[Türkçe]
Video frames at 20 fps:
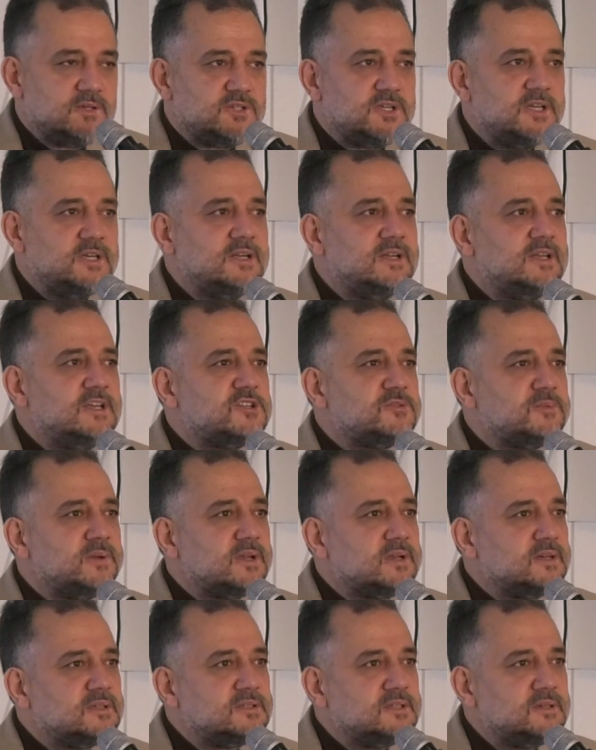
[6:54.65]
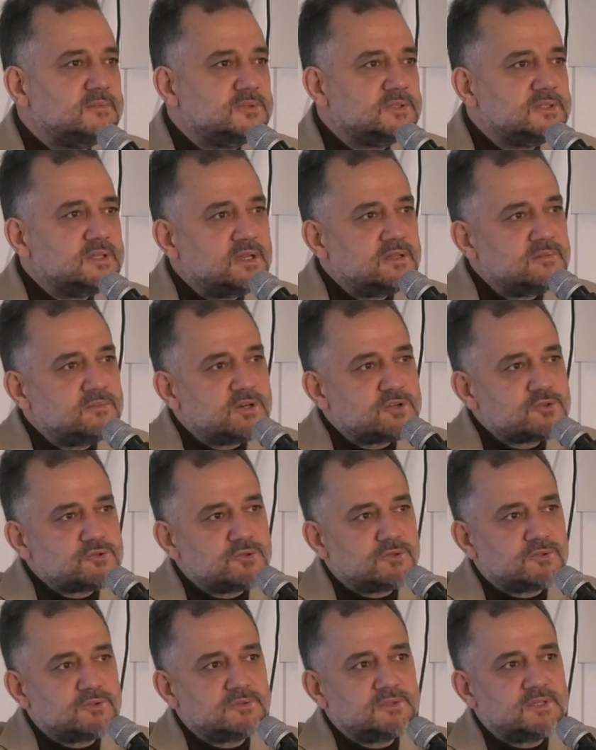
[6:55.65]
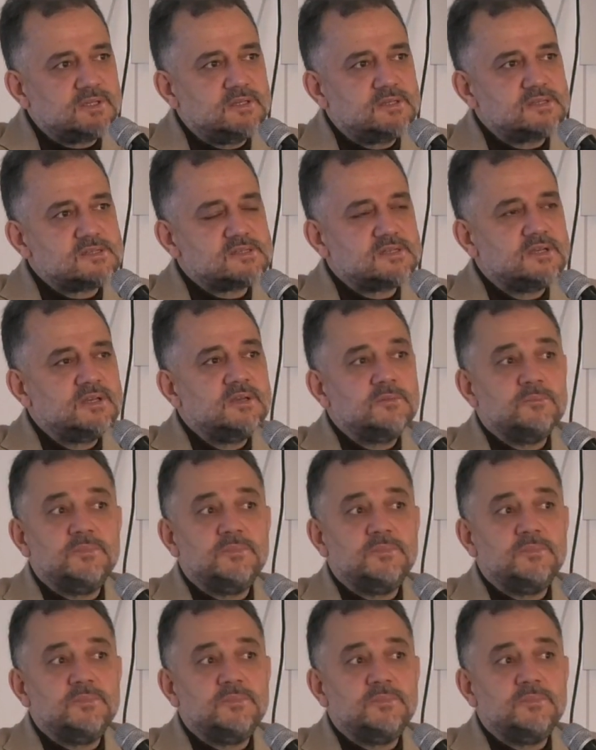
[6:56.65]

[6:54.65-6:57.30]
Şehirleşmek anlamında almak zorundayız.